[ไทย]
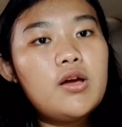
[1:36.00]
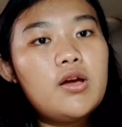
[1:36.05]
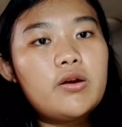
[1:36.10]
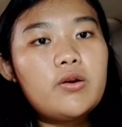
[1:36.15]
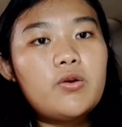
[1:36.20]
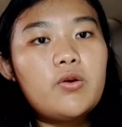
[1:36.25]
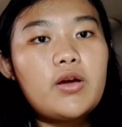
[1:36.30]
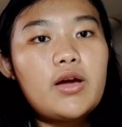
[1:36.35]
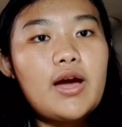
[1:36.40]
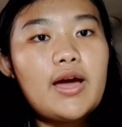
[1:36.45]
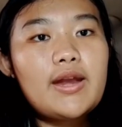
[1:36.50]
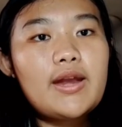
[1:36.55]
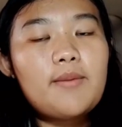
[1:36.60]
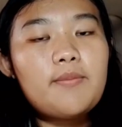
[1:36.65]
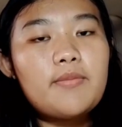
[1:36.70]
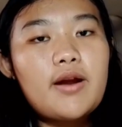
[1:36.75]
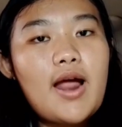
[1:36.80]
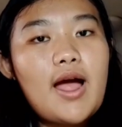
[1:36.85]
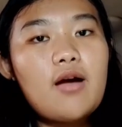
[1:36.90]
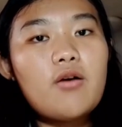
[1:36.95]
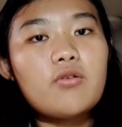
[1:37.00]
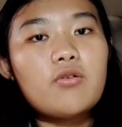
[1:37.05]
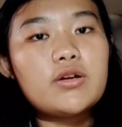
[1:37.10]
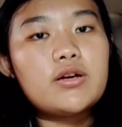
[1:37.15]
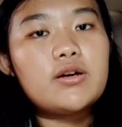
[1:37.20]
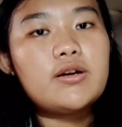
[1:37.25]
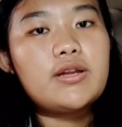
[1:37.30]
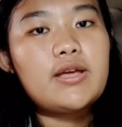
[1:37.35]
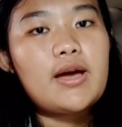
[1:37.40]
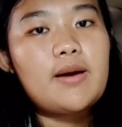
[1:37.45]
โดยการนำร่างของเธ
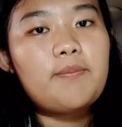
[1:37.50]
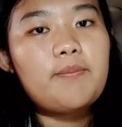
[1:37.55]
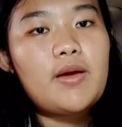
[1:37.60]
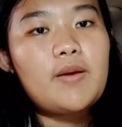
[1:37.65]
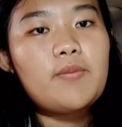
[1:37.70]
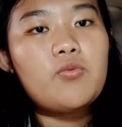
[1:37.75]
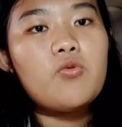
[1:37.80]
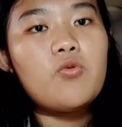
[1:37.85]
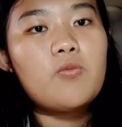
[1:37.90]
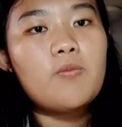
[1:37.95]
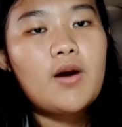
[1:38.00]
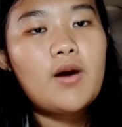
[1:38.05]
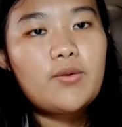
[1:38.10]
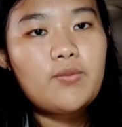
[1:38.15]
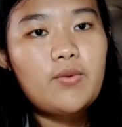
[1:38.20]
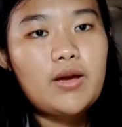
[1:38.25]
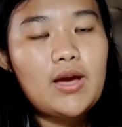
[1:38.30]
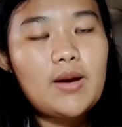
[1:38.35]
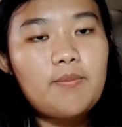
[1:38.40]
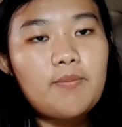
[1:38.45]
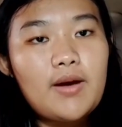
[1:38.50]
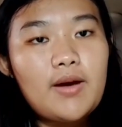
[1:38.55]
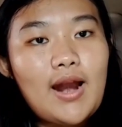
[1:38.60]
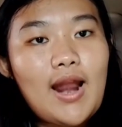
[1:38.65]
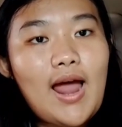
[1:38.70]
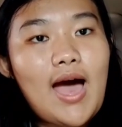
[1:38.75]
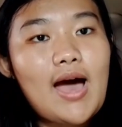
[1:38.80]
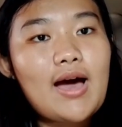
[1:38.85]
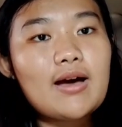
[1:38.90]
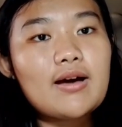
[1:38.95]
อเนี่ย ไปผูกมัดไว้กับบัล
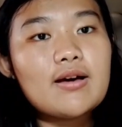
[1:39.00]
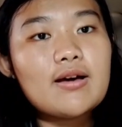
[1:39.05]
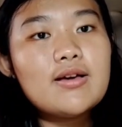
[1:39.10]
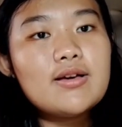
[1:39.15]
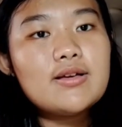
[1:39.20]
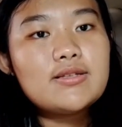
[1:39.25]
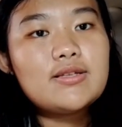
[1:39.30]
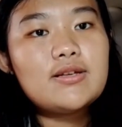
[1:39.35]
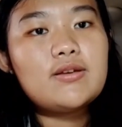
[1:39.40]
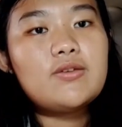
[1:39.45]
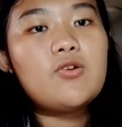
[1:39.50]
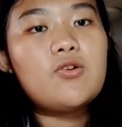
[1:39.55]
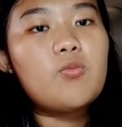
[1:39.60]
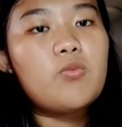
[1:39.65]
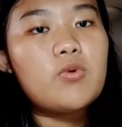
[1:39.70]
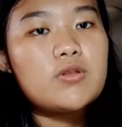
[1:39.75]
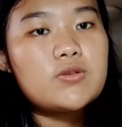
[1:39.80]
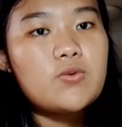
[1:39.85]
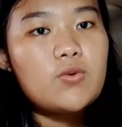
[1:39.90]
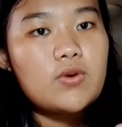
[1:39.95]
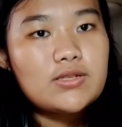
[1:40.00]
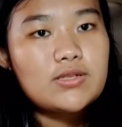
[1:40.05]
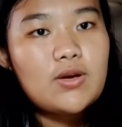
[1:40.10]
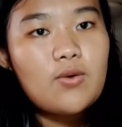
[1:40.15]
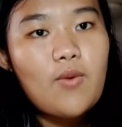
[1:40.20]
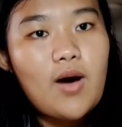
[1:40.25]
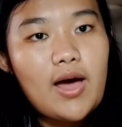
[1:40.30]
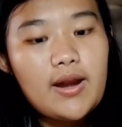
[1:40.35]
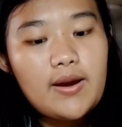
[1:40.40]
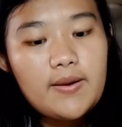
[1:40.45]
ลังก์ซึ่งอยู่บนสวงสว
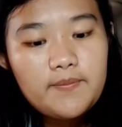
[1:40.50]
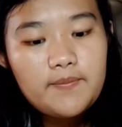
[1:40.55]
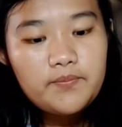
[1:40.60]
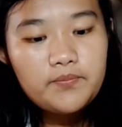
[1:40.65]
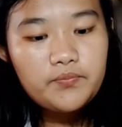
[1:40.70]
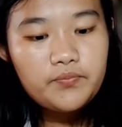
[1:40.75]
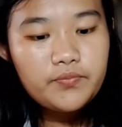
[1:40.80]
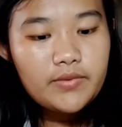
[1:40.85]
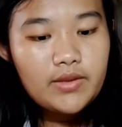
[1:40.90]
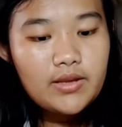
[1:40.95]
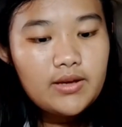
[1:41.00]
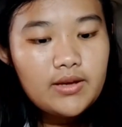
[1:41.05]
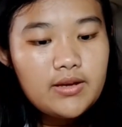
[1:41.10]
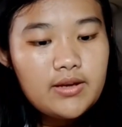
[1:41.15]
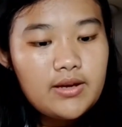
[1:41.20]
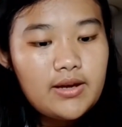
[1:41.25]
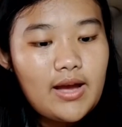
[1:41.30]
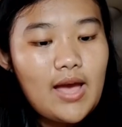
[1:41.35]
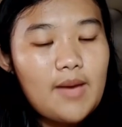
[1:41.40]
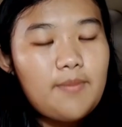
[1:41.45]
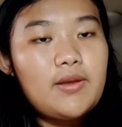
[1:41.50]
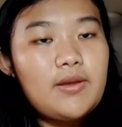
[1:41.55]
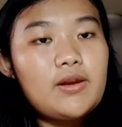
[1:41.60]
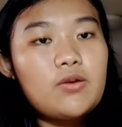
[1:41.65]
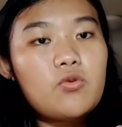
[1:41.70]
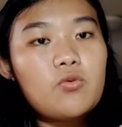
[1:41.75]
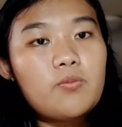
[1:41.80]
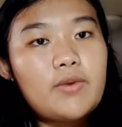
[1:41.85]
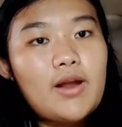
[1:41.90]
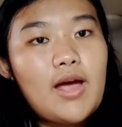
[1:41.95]
รรค์ กลายเป็นก
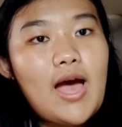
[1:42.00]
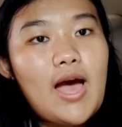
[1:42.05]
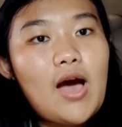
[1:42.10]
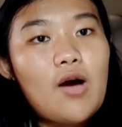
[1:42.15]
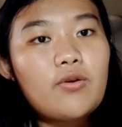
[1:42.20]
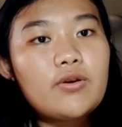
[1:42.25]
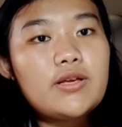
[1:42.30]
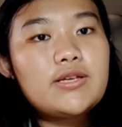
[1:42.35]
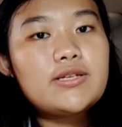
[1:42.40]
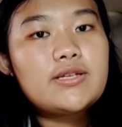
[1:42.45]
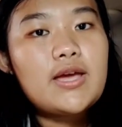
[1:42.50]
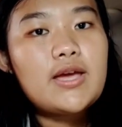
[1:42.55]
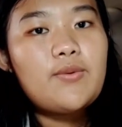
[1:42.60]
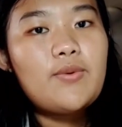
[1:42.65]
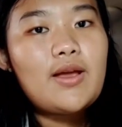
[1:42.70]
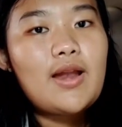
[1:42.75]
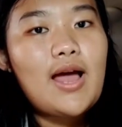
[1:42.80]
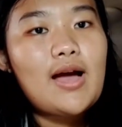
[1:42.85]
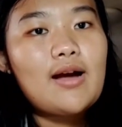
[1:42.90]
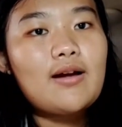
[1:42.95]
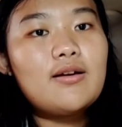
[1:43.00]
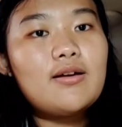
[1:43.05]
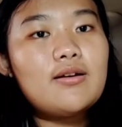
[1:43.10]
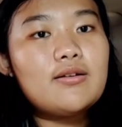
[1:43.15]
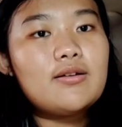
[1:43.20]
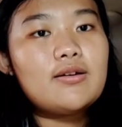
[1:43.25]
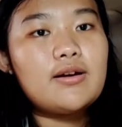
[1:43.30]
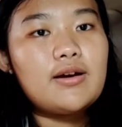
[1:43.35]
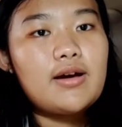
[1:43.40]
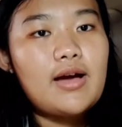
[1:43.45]
ลุ่มดาวที่ใช้เวลาครึ่งห
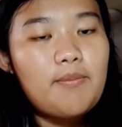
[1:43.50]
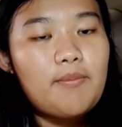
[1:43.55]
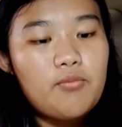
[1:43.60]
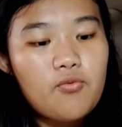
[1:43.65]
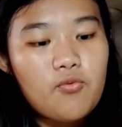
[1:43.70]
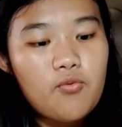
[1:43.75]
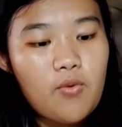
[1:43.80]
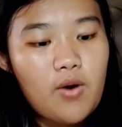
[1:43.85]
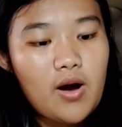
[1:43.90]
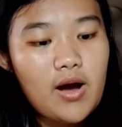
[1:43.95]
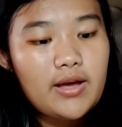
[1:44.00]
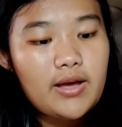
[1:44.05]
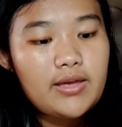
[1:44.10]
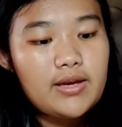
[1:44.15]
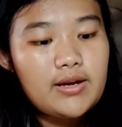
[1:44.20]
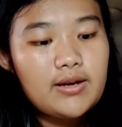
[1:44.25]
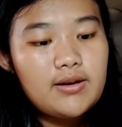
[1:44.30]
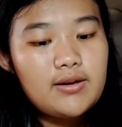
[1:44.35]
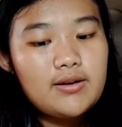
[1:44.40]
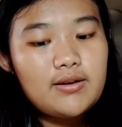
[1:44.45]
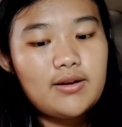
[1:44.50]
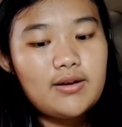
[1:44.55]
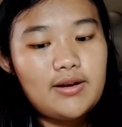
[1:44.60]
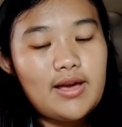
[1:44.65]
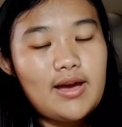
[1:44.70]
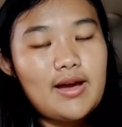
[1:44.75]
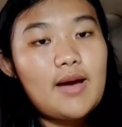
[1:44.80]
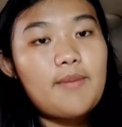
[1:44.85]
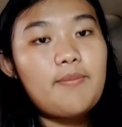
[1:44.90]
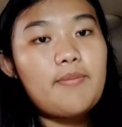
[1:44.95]
นึ่งกับหัว อีกครึ่งหนึ่งเนี่ย
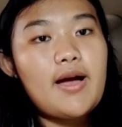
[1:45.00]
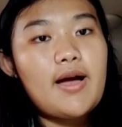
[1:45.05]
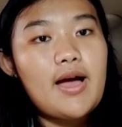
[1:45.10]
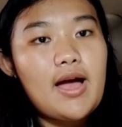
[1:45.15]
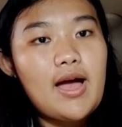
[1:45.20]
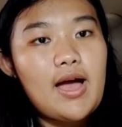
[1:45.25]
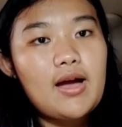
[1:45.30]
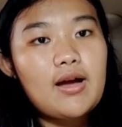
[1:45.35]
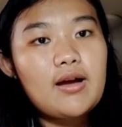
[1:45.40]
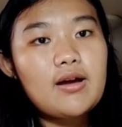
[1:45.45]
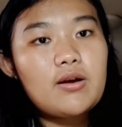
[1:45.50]
กับหาง